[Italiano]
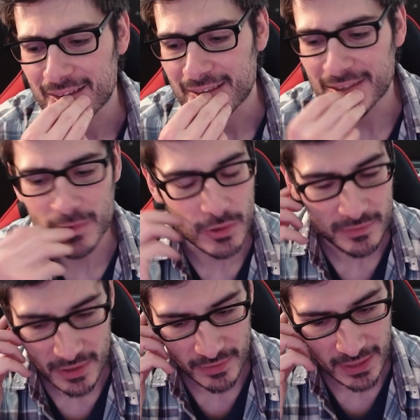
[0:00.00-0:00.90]
in cui
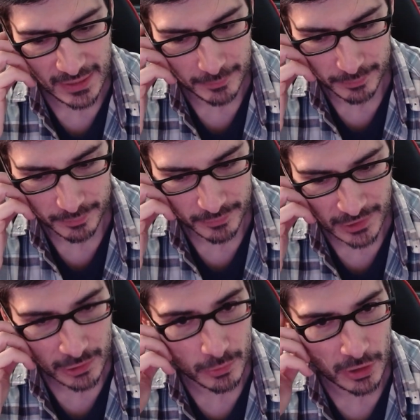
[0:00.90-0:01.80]
aveva
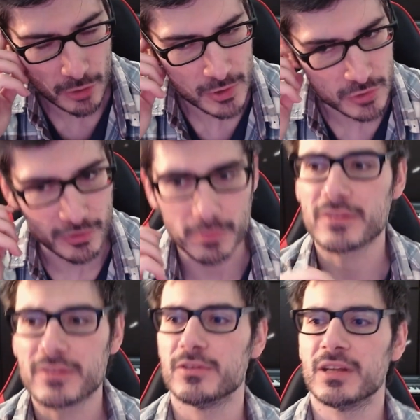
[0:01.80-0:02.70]
detto una roba su
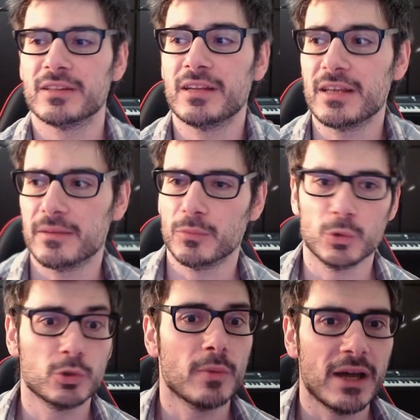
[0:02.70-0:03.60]
Fabrizio De André
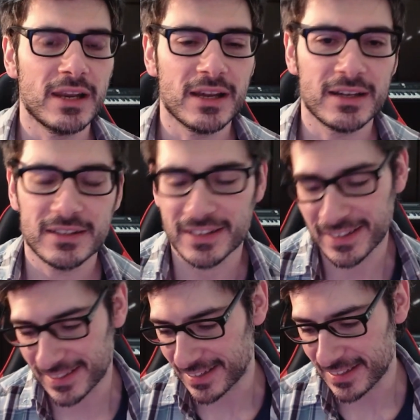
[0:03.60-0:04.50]
molto bella
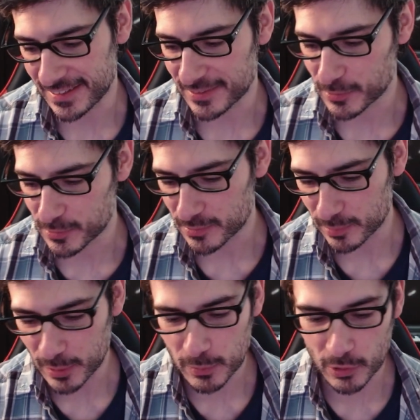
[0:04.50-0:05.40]
e che un
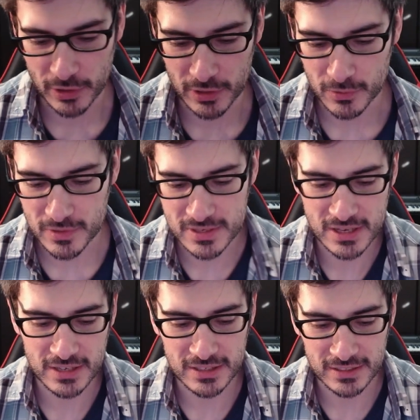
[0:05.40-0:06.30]
popolo che non
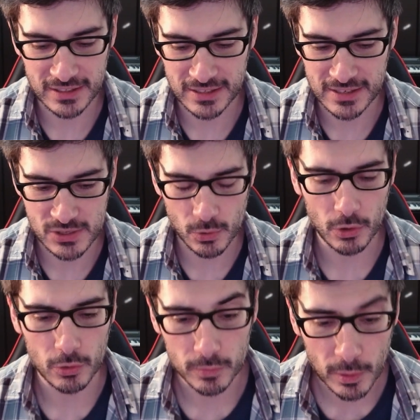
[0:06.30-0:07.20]
insegna De André nelle
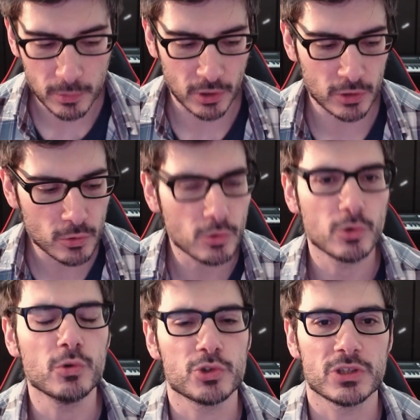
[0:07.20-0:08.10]
scuole, un popolo che non
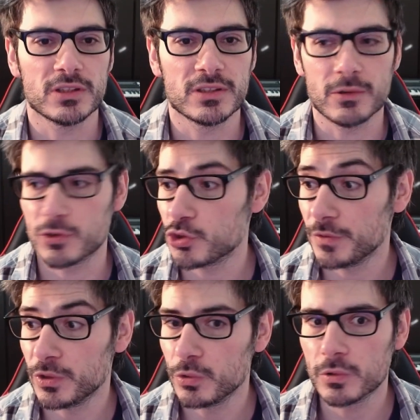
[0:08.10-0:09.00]
conosce De André, una
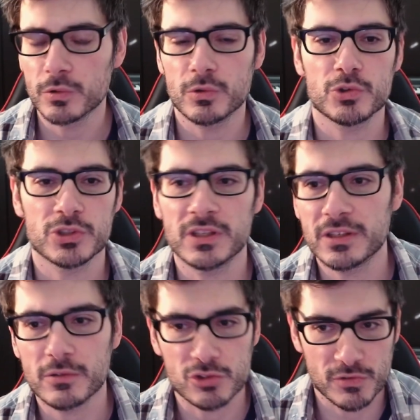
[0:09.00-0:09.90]
gioventù che non conosce De André
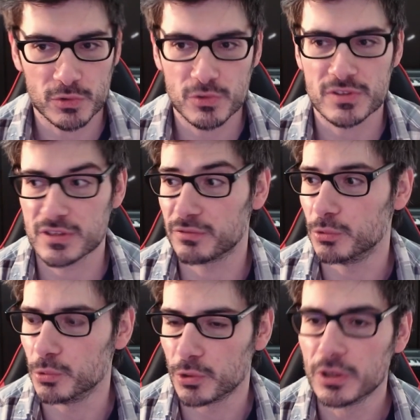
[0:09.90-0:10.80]
è una gioventù senza
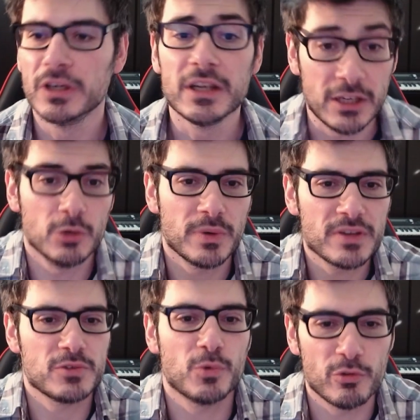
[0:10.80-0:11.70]
futuro, in un
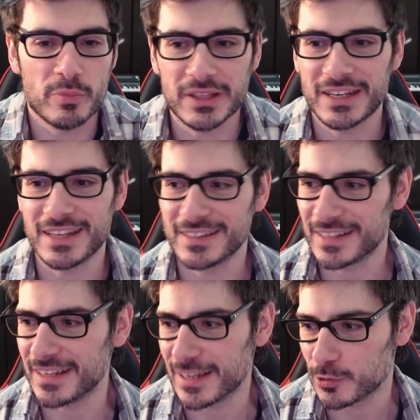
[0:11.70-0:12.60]
paese in cui ovviamente De
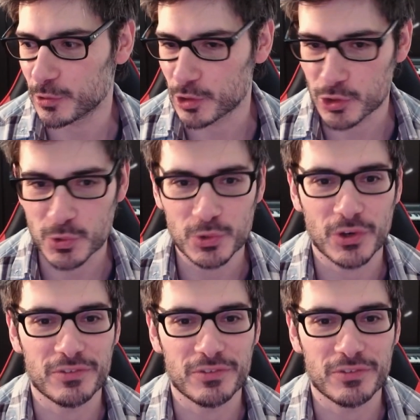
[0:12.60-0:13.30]
André è nato, cresciuto,